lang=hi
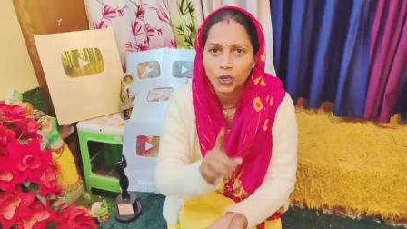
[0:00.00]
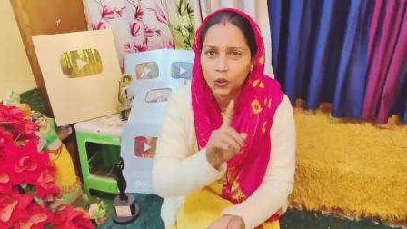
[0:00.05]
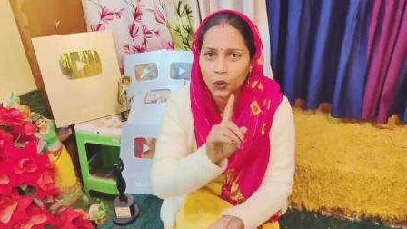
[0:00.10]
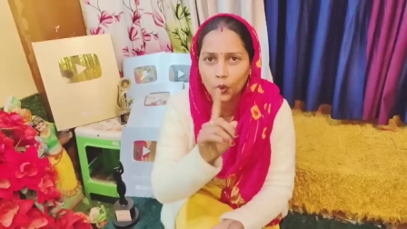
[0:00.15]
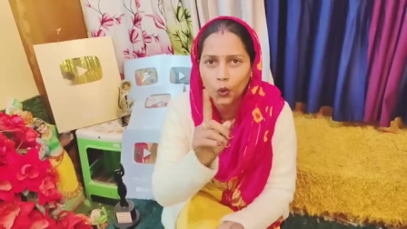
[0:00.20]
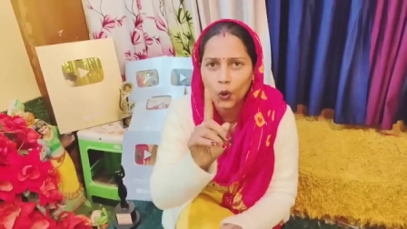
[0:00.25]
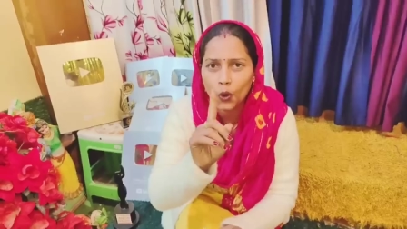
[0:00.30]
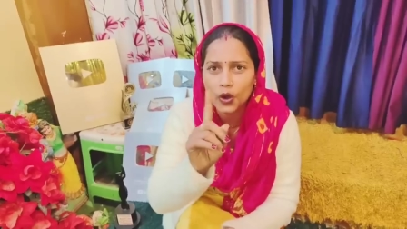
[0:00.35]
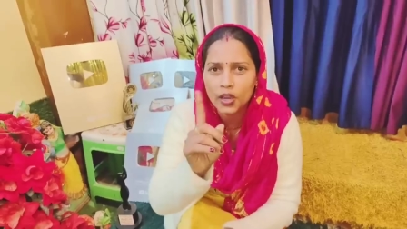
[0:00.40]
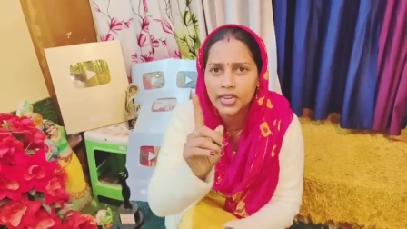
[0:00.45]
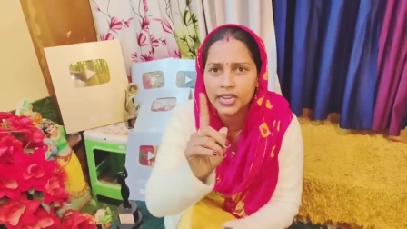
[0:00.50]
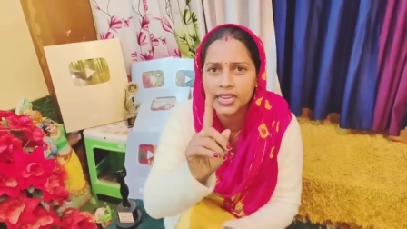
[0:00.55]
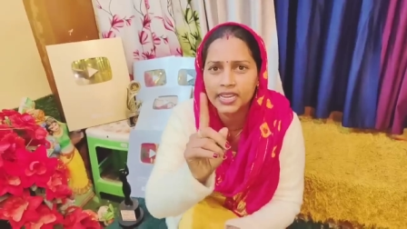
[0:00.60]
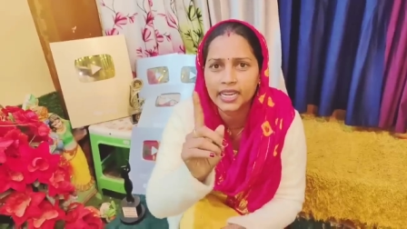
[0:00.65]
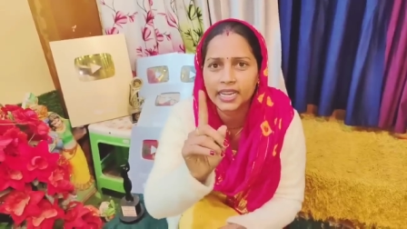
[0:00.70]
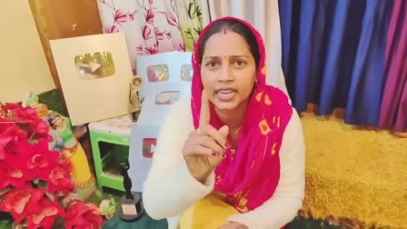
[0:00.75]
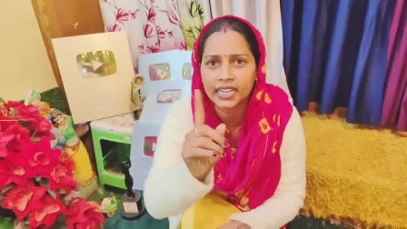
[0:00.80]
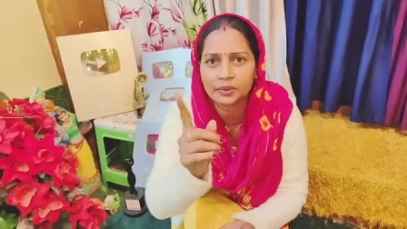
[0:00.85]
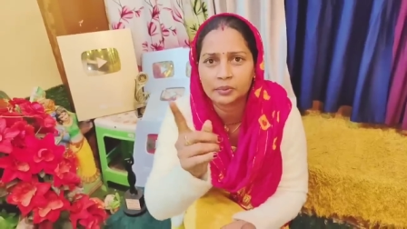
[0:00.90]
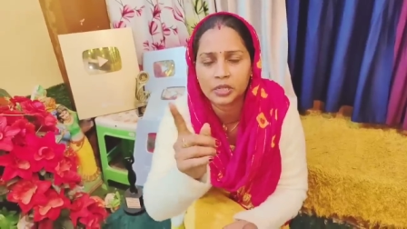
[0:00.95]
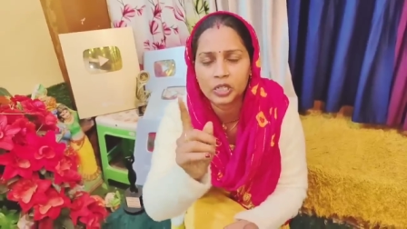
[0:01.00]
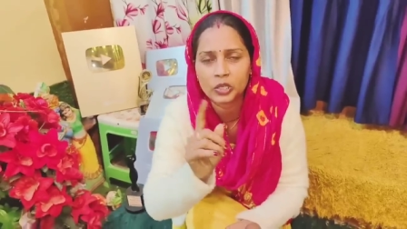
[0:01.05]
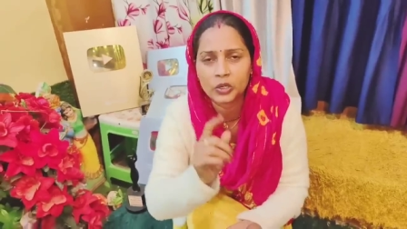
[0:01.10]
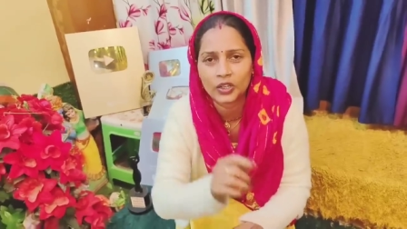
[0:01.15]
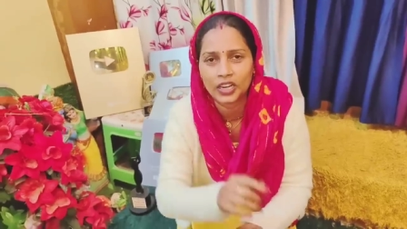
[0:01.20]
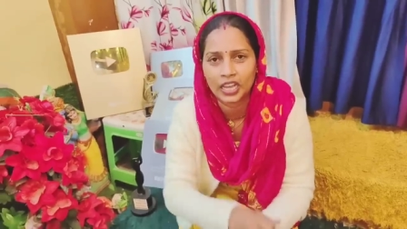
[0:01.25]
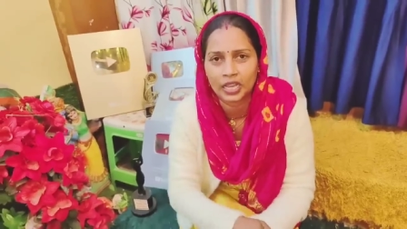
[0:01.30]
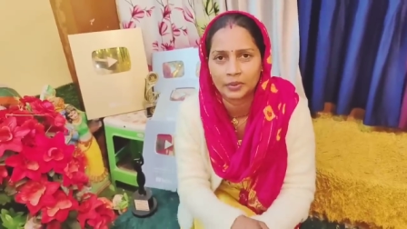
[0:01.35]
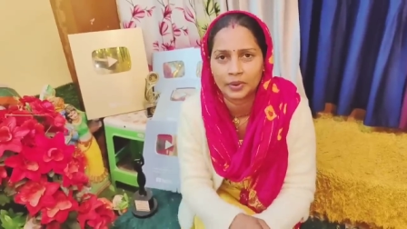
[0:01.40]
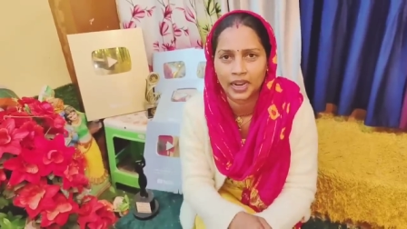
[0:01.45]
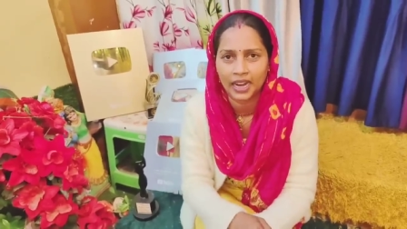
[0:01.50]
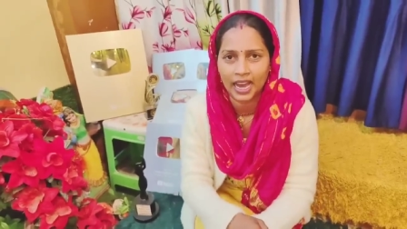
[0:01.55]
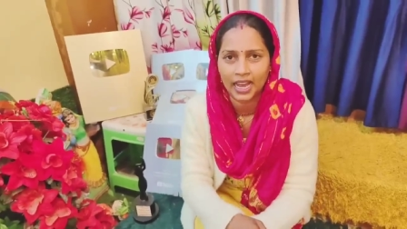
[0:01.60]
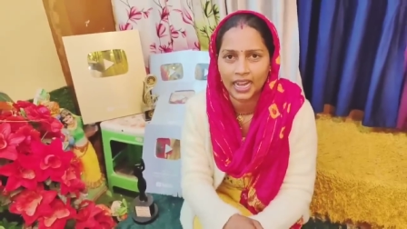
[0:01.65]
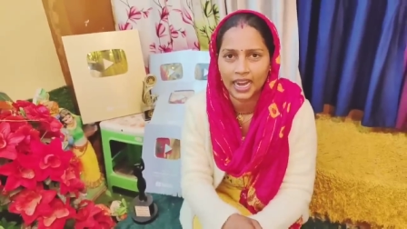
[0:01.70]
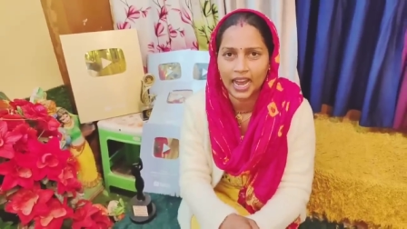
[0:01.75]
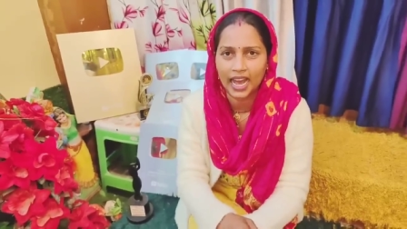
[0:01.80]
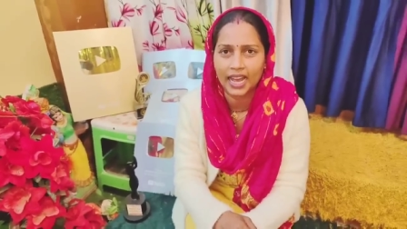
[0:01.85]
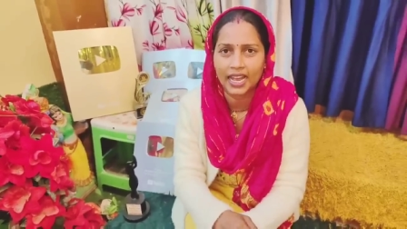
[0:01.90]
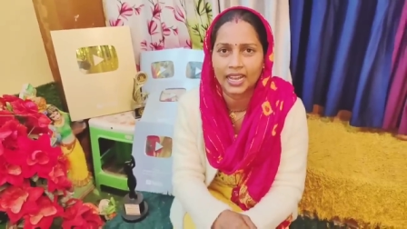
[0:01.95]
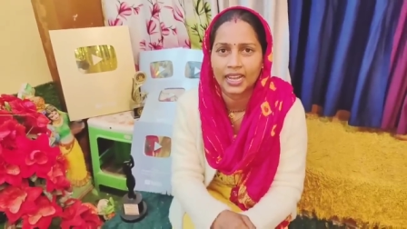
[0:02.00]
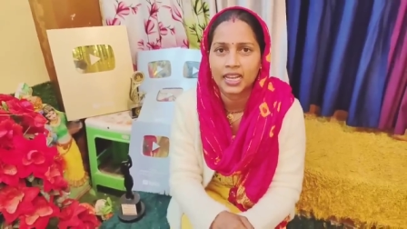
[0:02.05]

बहुत से कोई गलत वीडियो नहीं बना रहा